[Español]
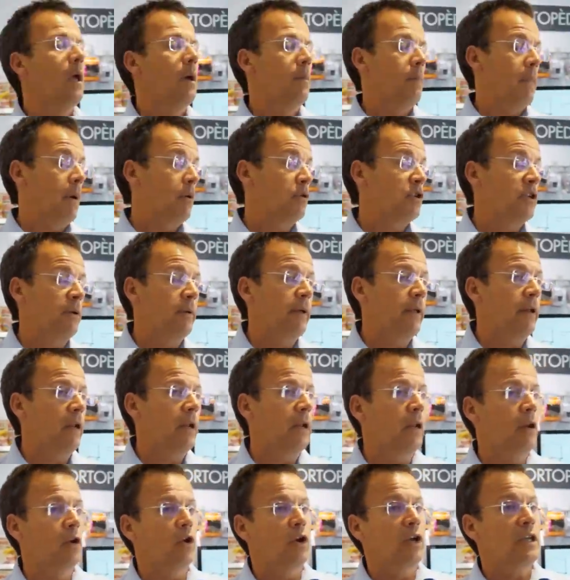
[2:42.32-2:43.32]
Vamos a
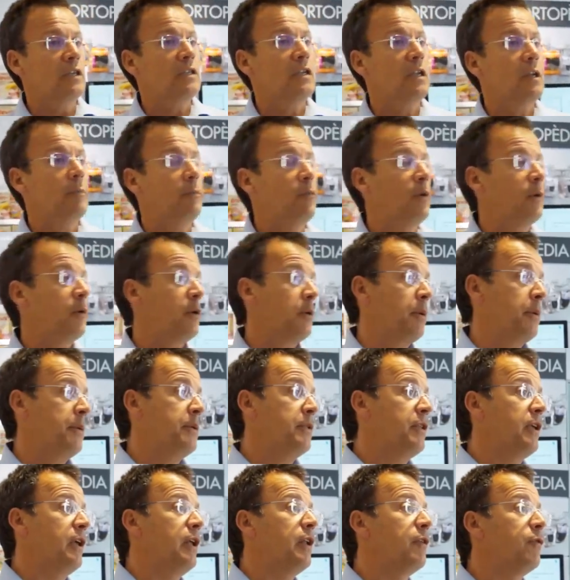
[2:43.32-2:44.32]
ver, lo que es el,
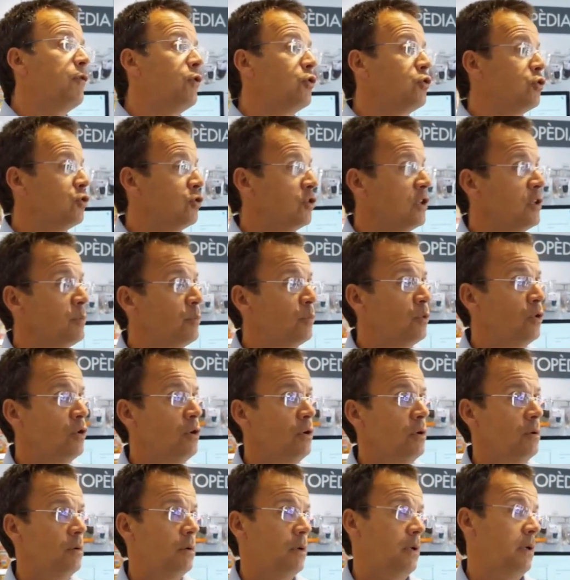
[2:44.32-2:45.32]
probablemente el
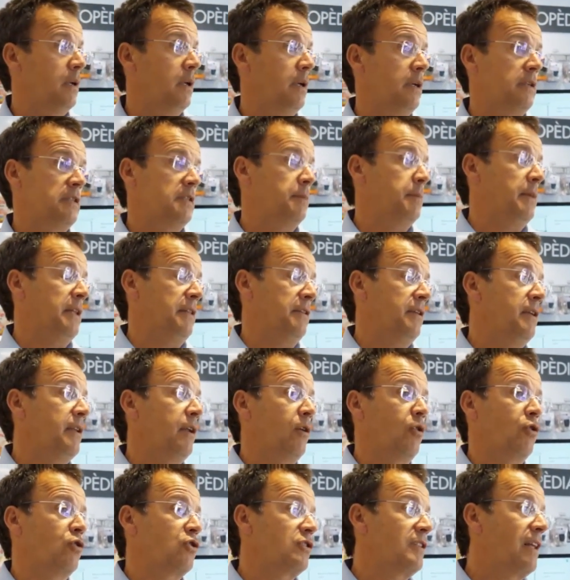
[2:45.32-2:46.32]
fototipo eh, se mantiene
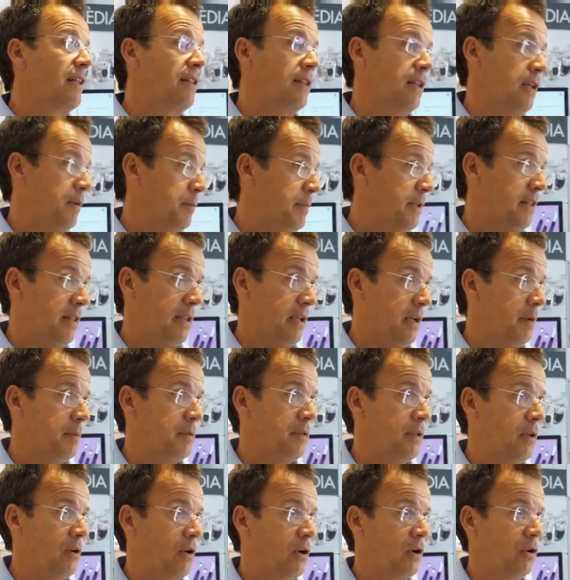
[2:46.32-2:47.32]
constante
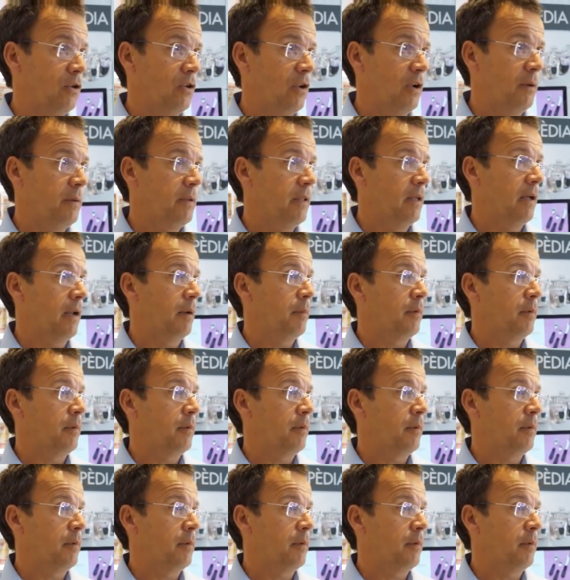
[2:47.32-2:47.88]
prácticamente a lo largo de toda la vida.